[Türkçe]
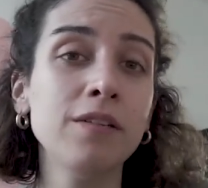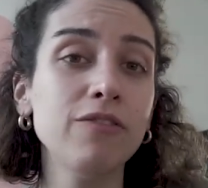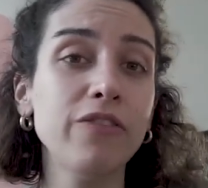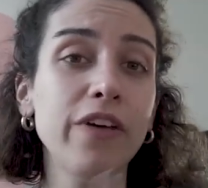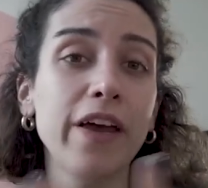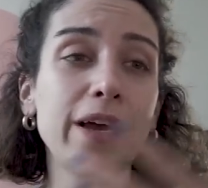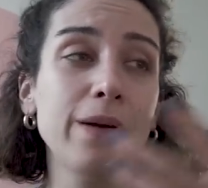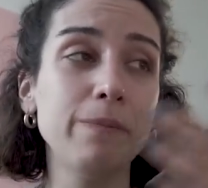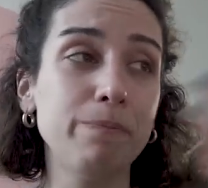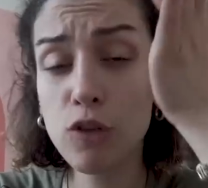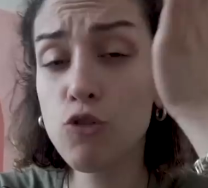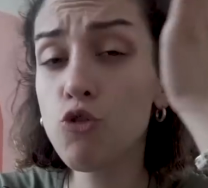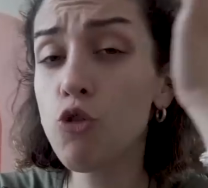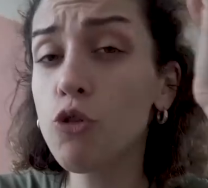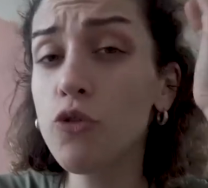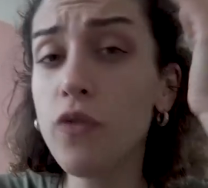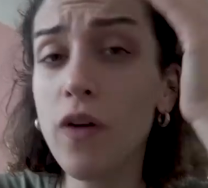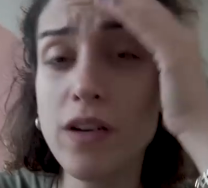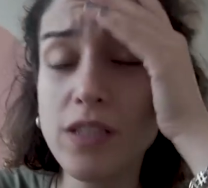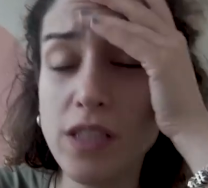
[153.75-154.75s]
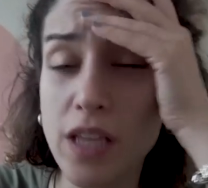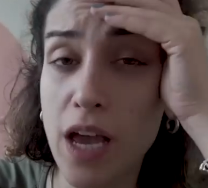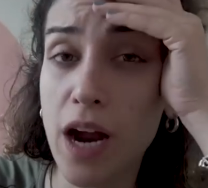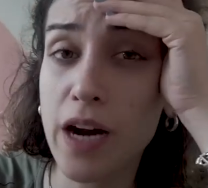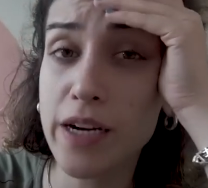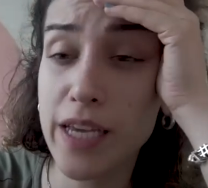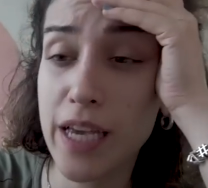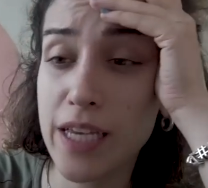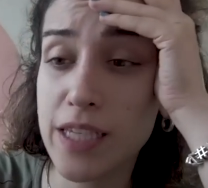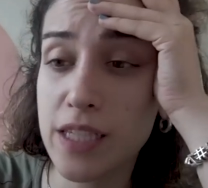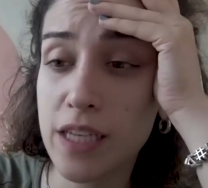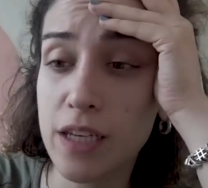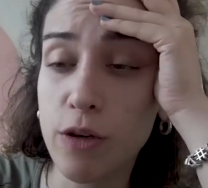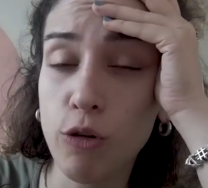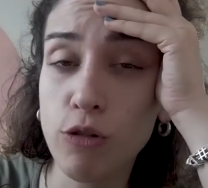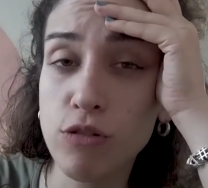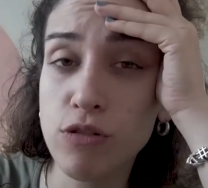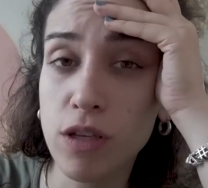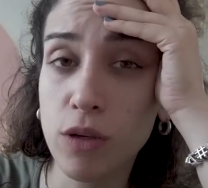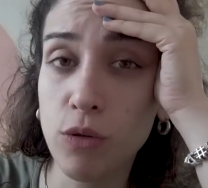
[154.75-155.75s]
Ve çok fazla yer gezdik.
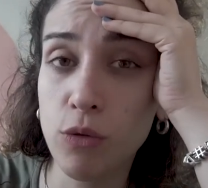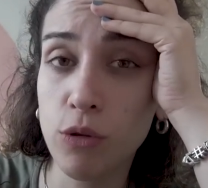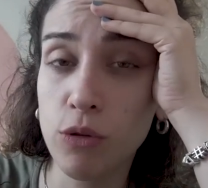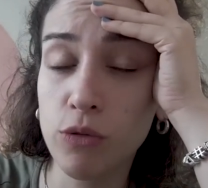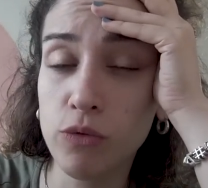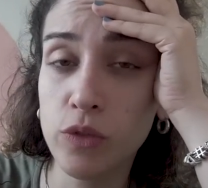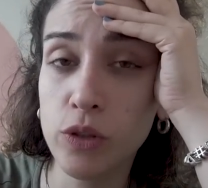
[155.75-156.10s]
O yüzden o